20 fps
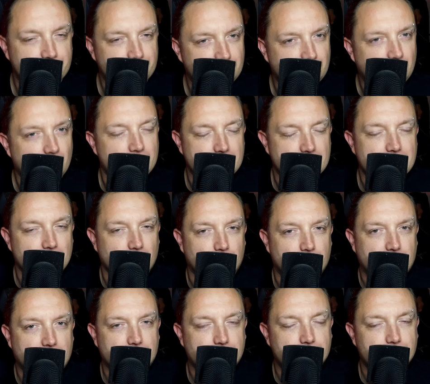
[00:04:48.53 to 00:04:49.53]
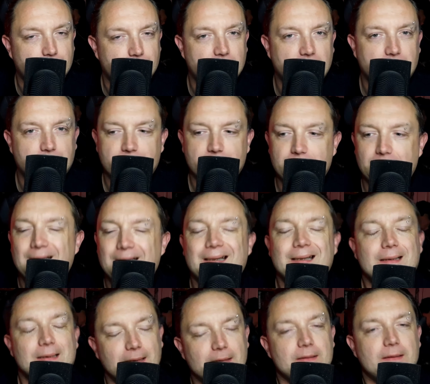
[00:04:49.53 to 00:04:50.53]
to jest dobre, bo naprawdę
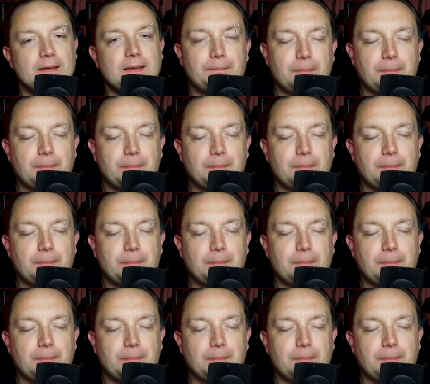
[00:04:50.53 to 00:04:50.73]
ja, ja